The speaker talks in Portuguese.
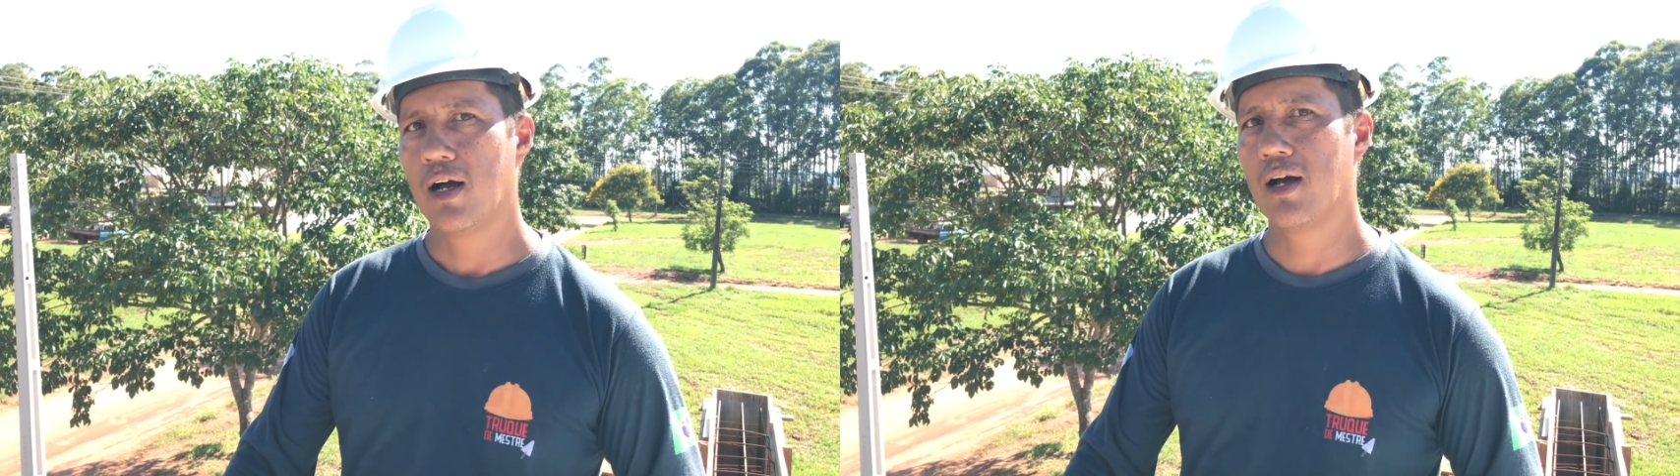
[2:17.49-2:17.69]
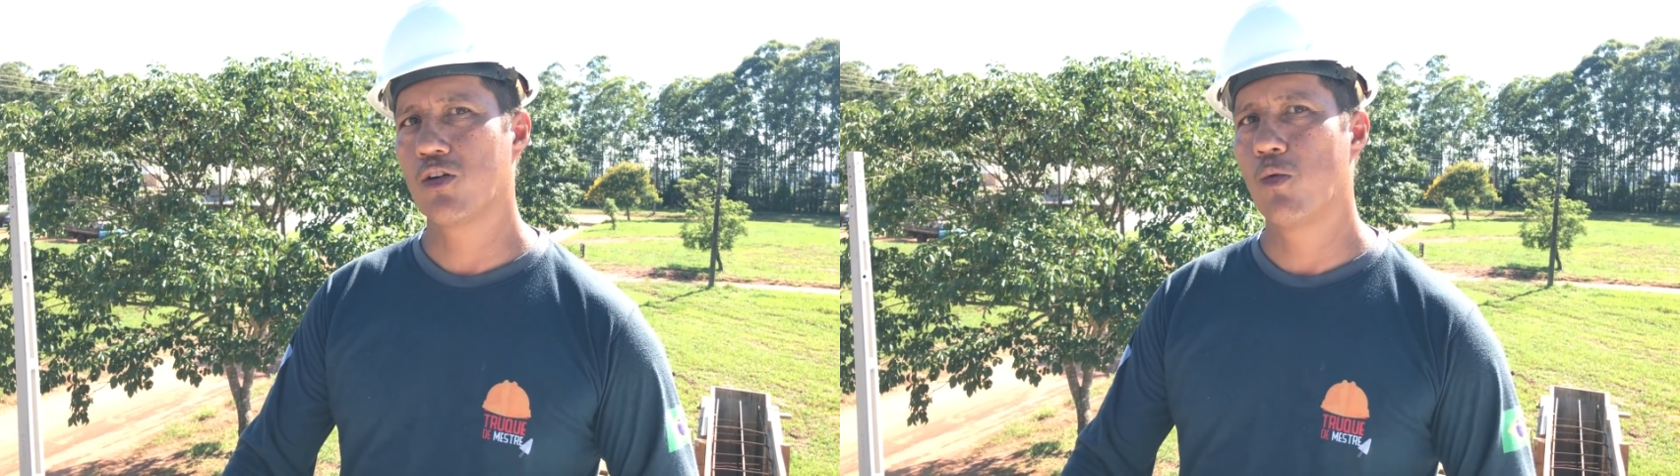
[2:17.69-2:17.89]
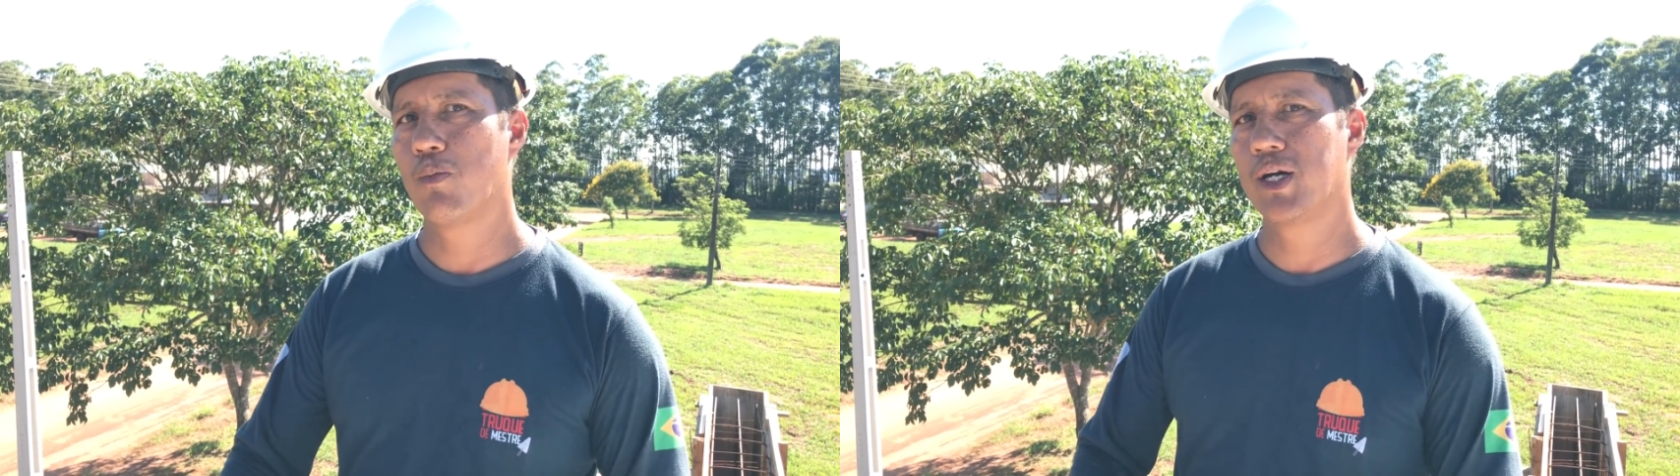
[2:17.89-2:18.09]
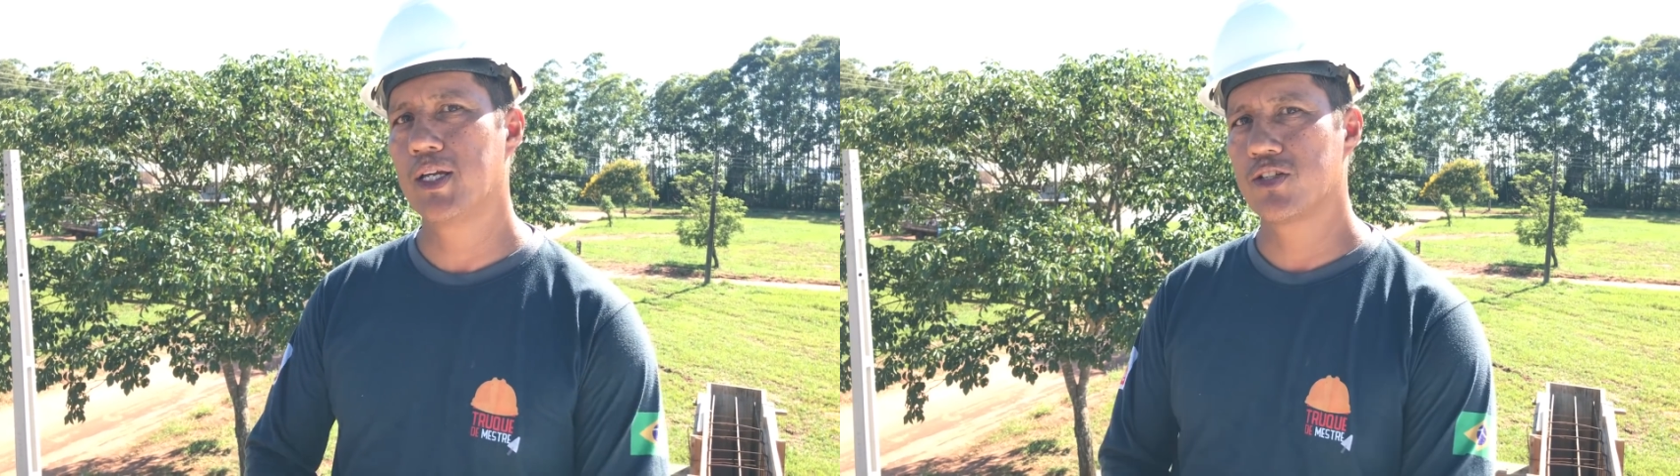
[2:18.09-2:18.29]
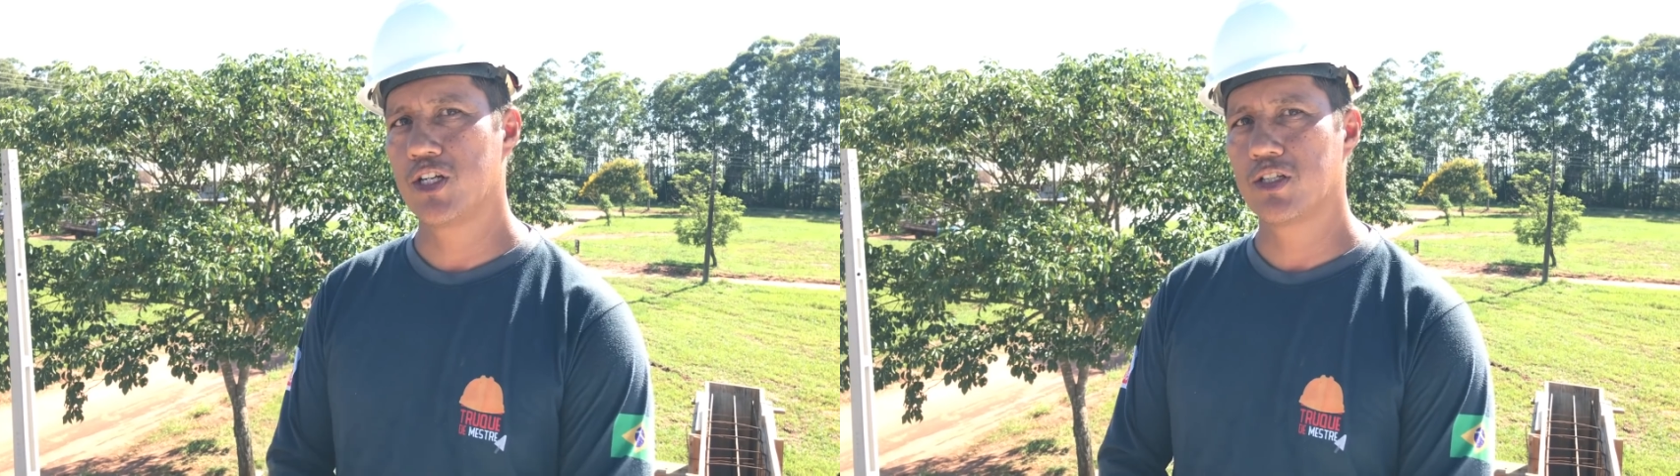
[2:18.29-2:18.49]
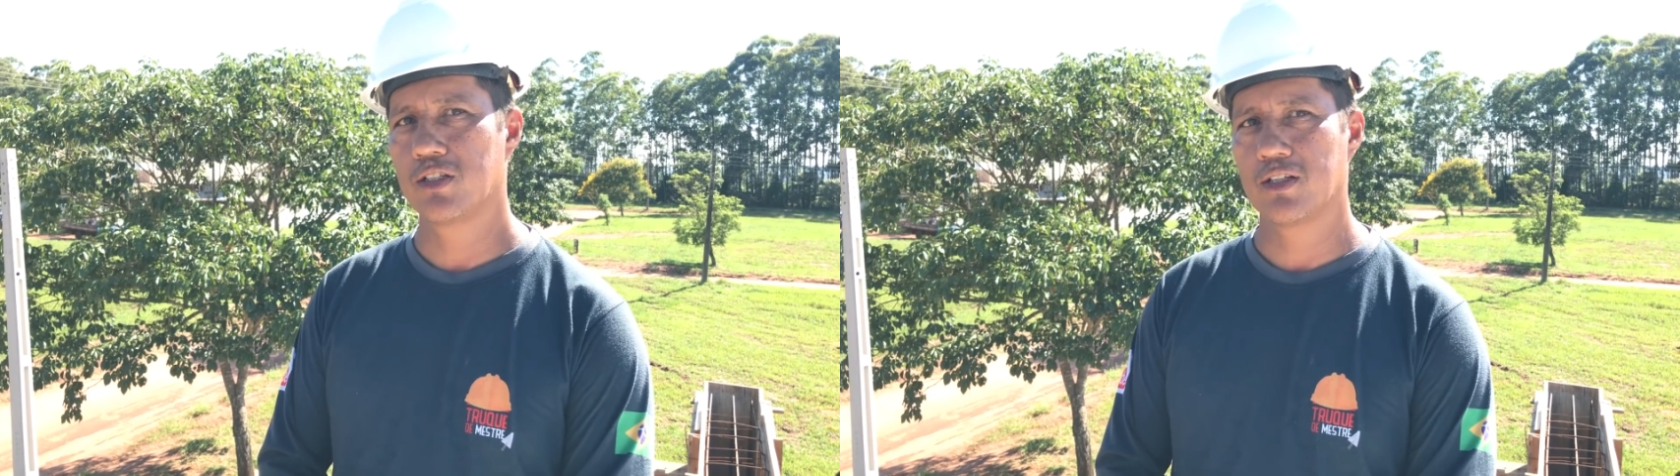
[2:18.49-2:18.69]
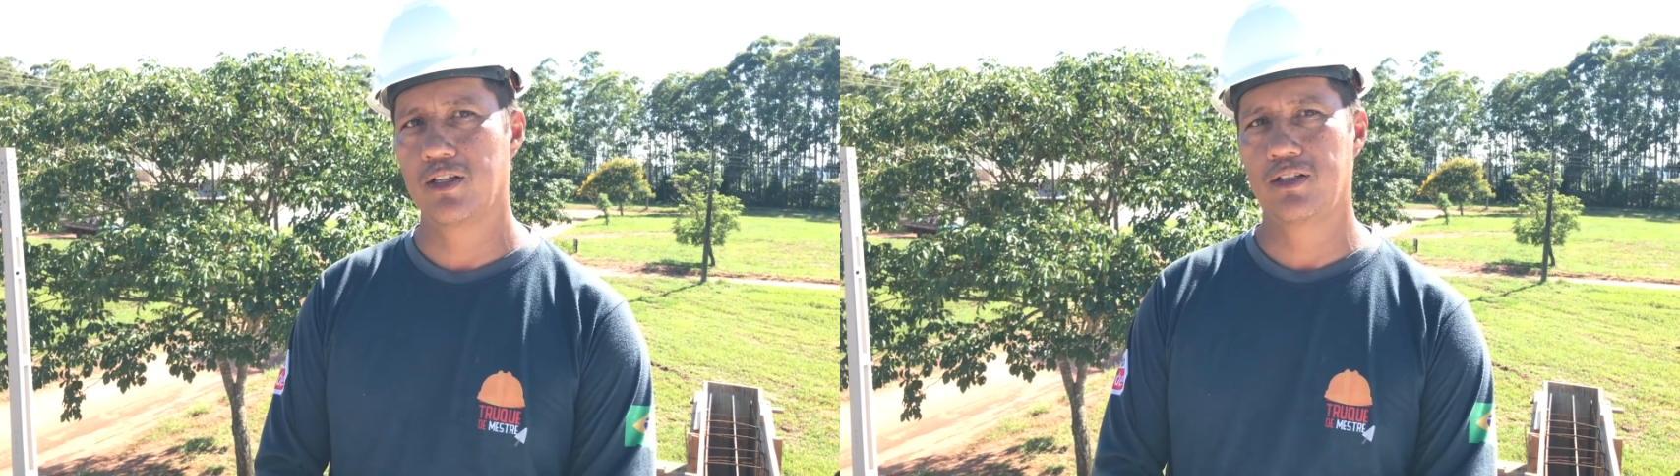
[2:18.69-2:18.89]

acompanhe a gente nas